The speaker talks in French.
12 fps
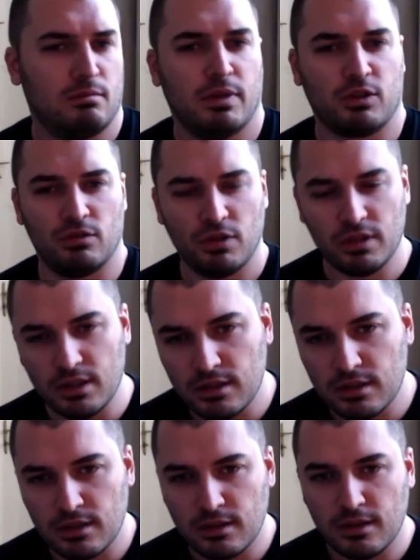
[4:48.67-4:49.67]
Personne veut ça.
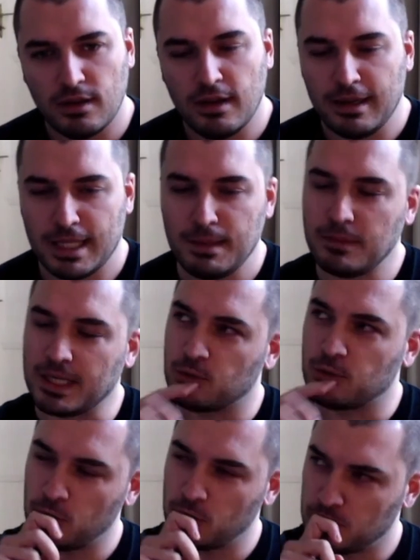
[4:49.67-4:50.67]
Il y a même un
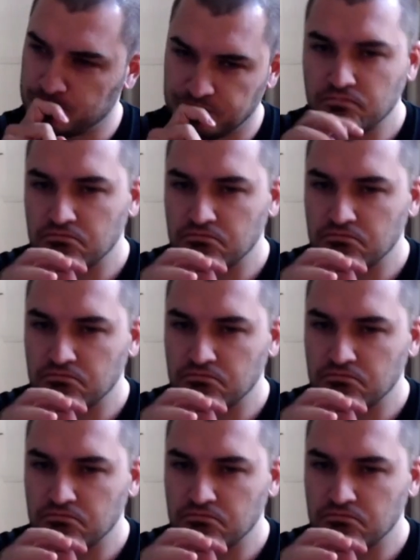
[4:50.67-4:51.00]
truc,